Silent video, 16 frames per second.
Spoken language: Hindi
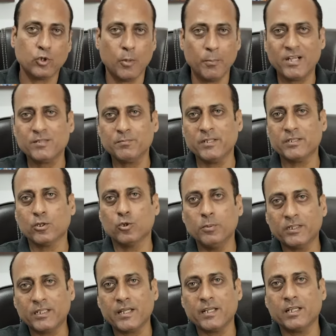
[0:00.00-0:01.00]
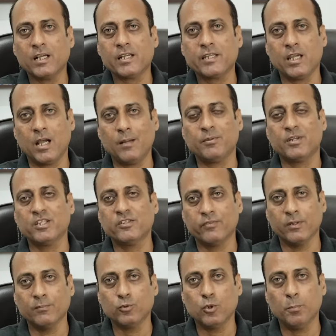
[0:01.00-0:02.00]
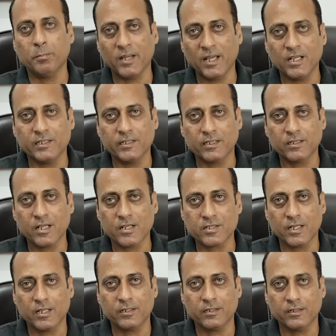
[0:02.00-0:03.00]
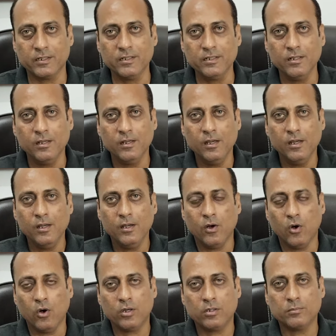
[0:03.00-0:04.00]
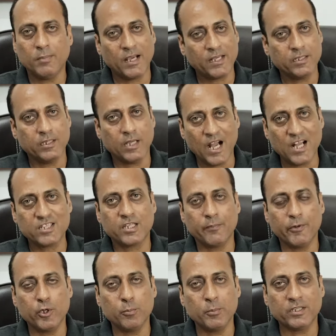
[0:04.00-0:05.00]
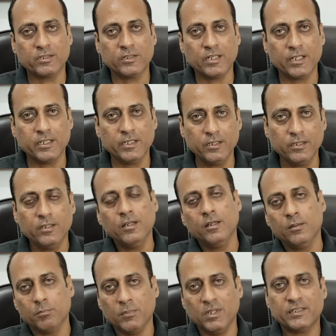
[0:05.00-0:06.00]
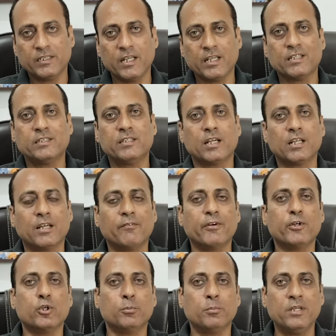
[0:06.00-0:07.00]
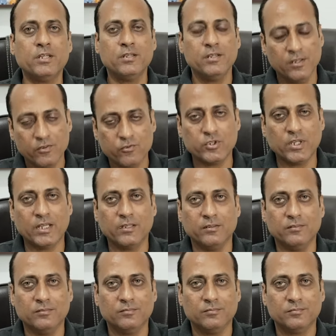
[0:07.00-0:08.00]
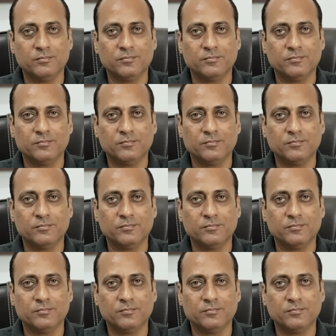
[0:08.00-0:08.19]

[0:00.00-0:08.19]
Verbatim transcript: कमेंट्स में ज़रूर बताइएगा कि आप किस फिल्म को पहले देखना चाहेंगे और बाकी आज के वीडियो में इतना ही मिलते हैं किसी अगले वीडियो में जय हिंद